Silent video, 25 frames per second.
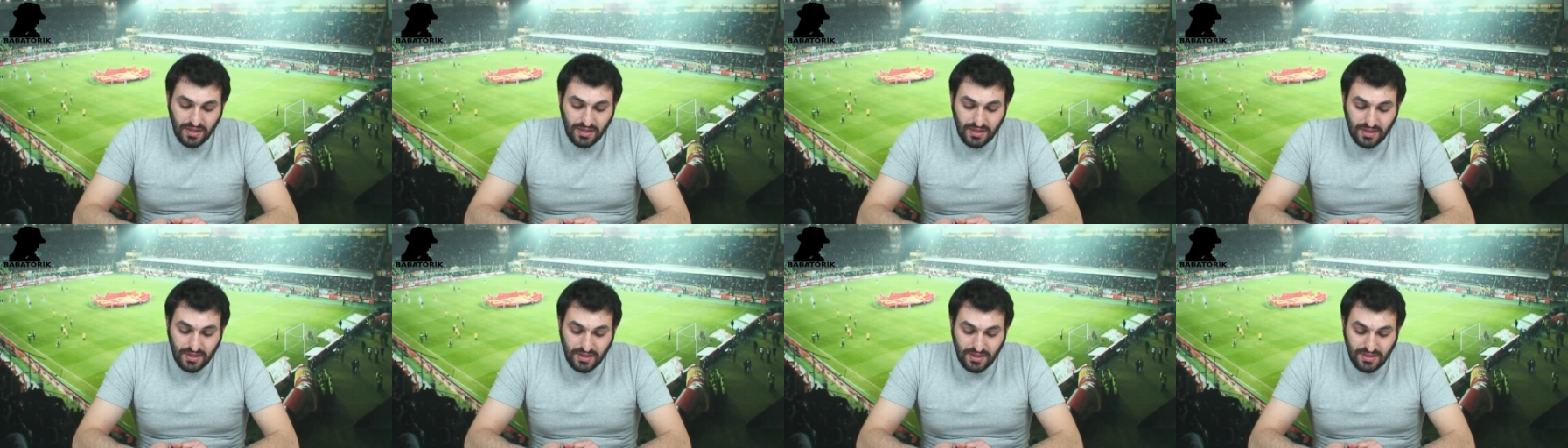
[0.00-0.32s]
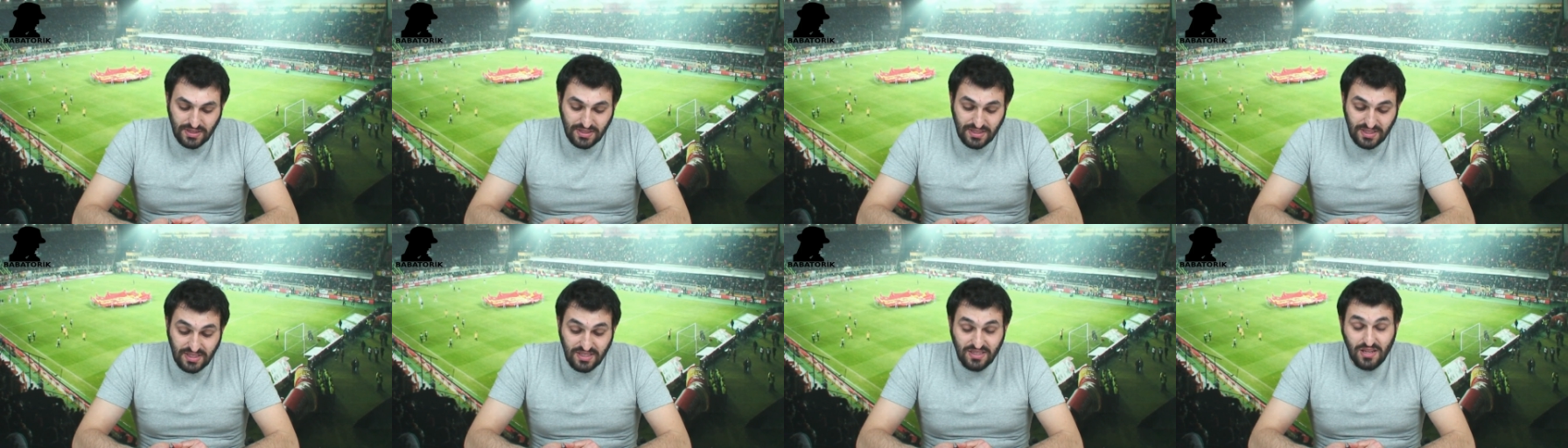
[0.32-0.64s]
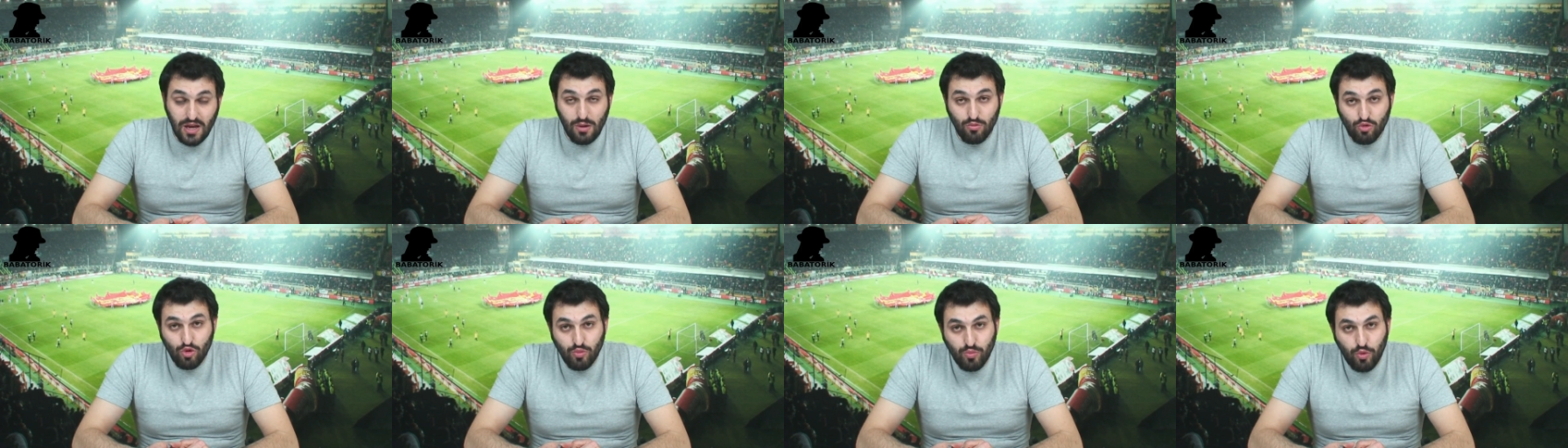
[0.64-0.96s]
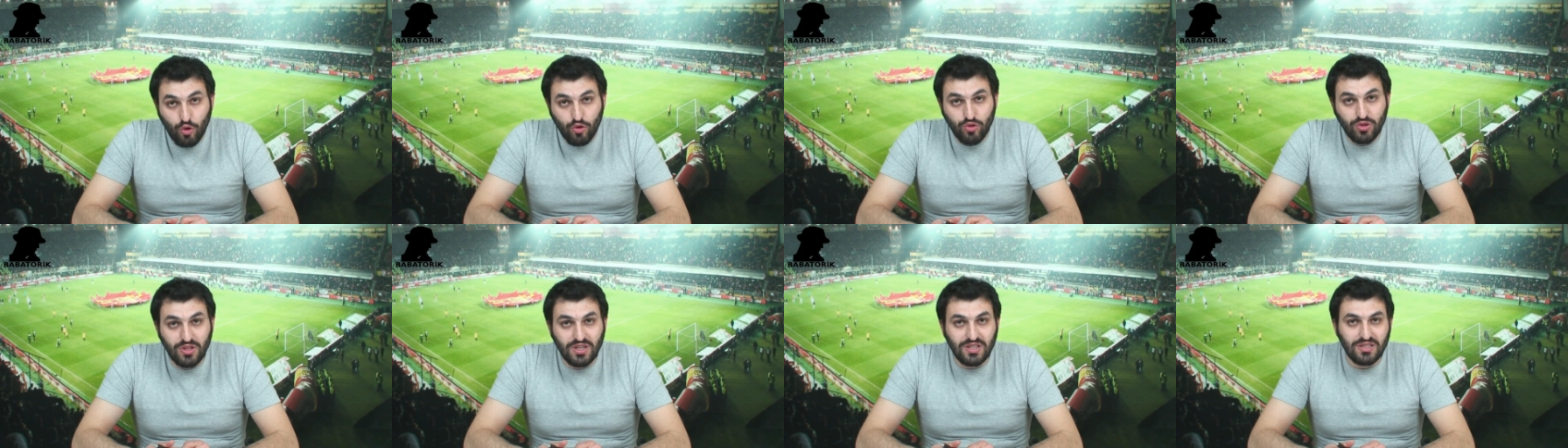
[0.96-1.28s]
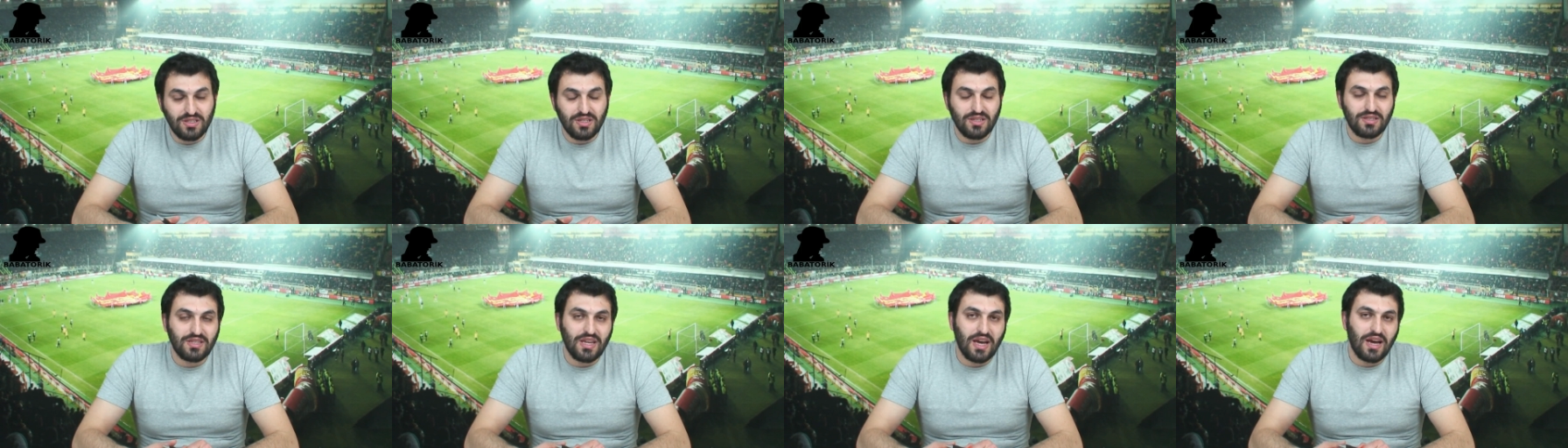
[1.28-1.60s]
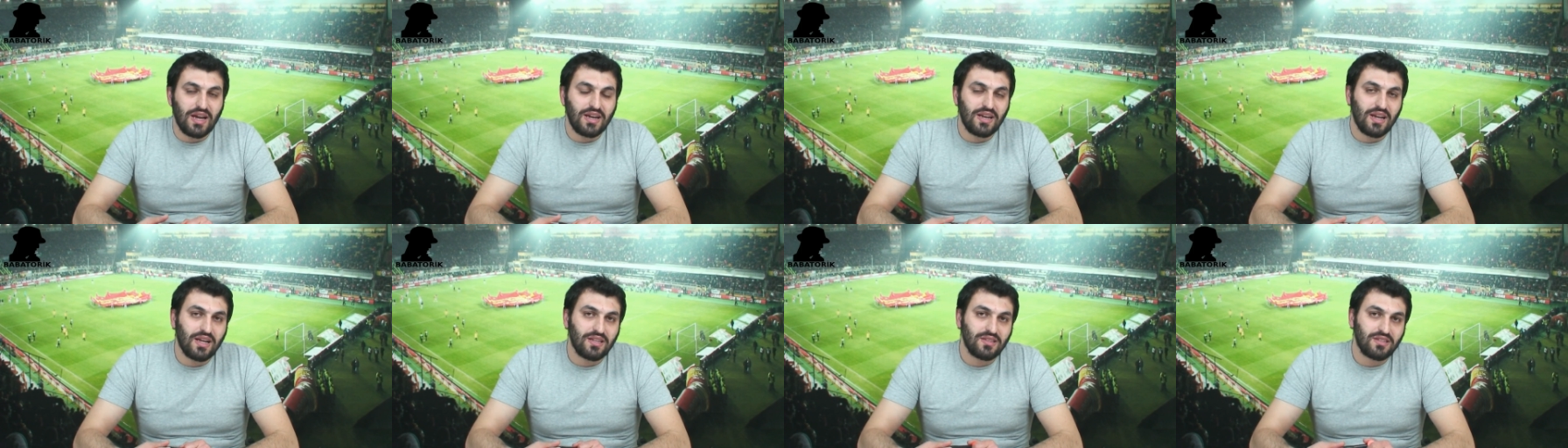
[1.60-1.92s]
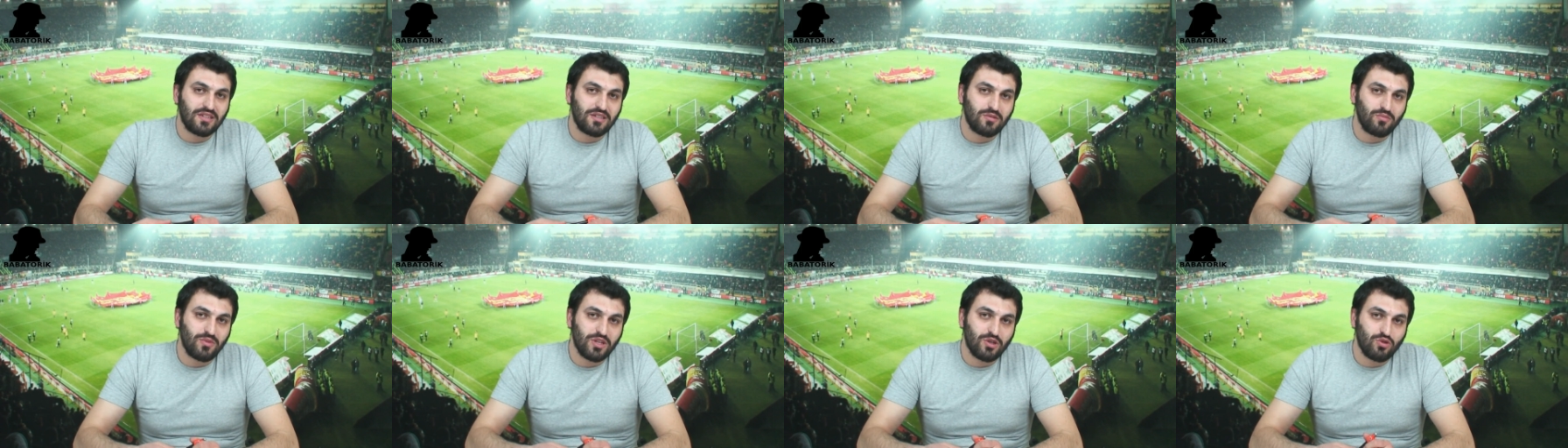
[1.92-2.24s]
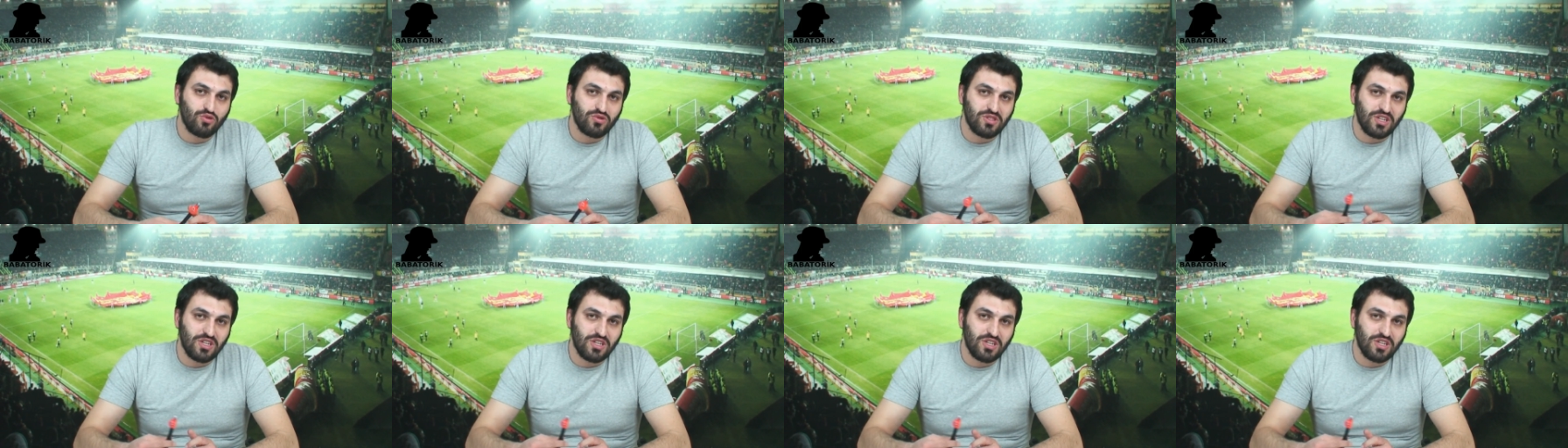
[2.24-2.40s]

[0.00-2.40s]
E, sistem kuponlarında değerlendirilmek